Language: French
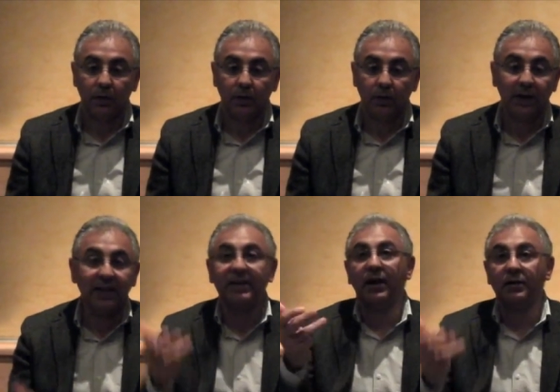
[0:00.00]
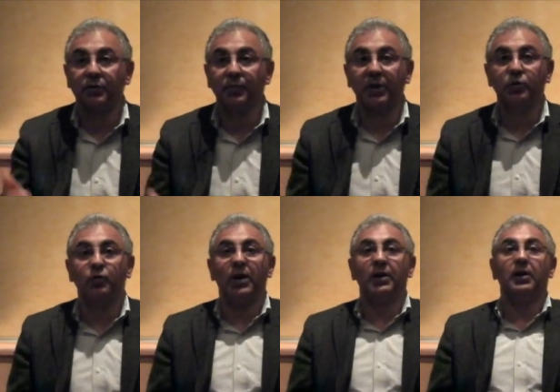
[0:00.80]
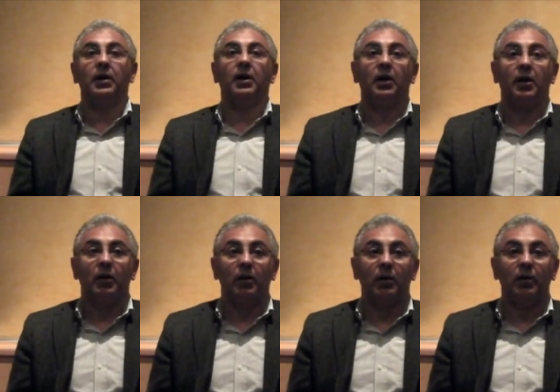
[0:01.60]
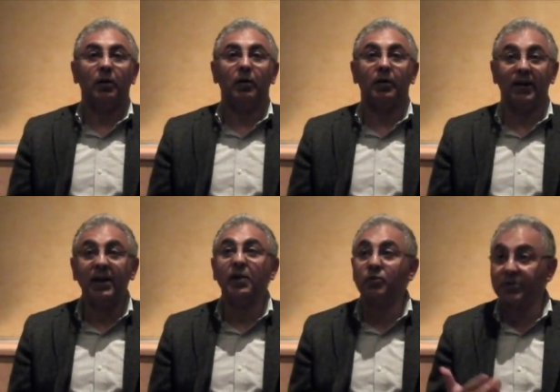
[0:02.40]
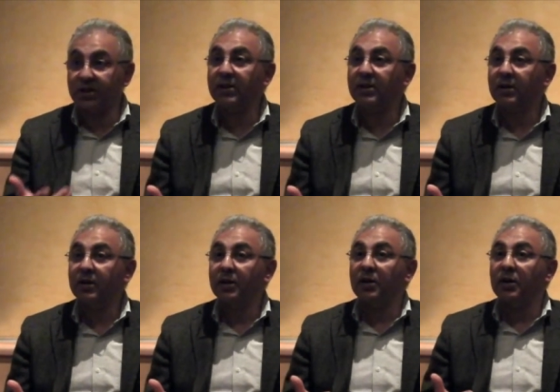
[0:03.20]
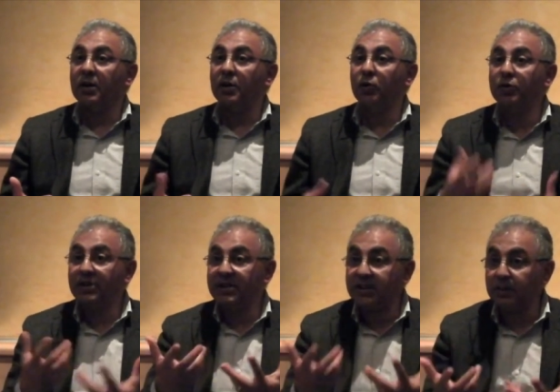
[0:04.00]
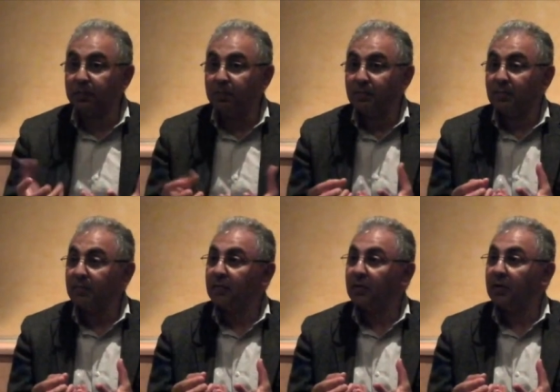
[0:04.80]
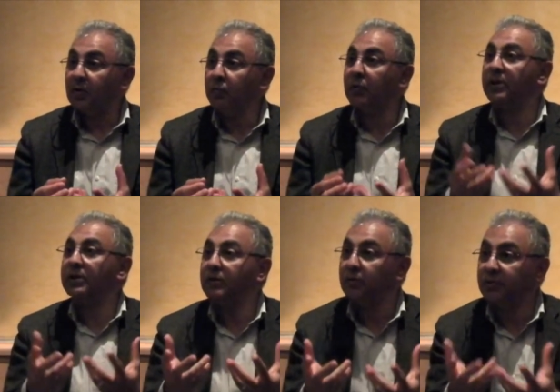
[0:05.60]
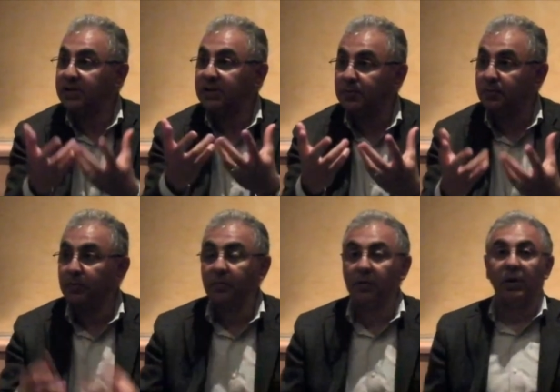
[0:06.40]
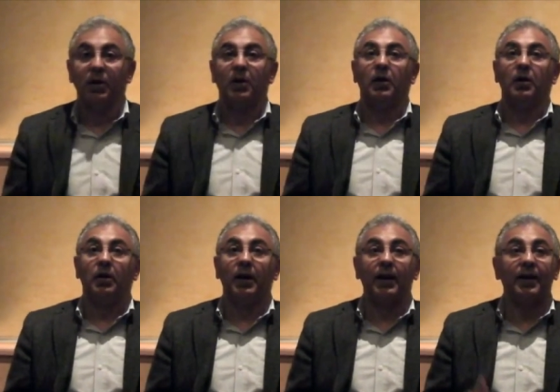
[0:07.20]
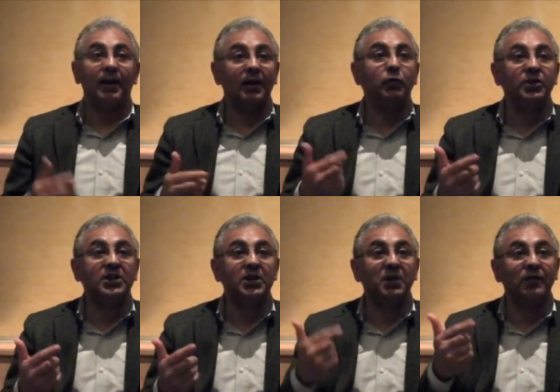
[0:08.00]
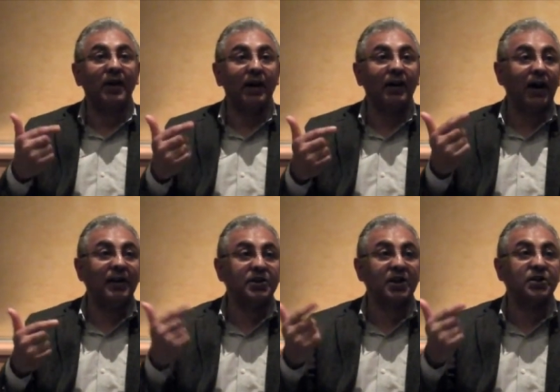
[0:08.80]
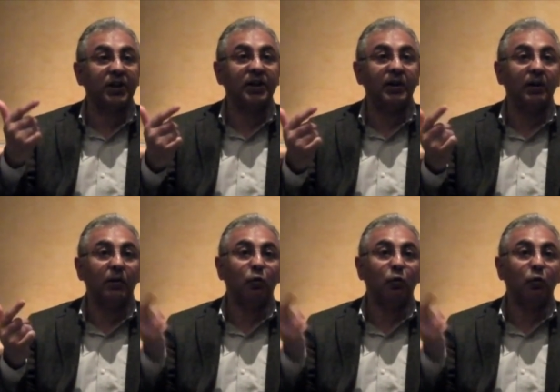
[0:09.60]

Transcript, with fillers: l'état spirituel, euh, et aussi le disciple, le moulid, le disciple. Et le disciple qui va aller chercher qui Le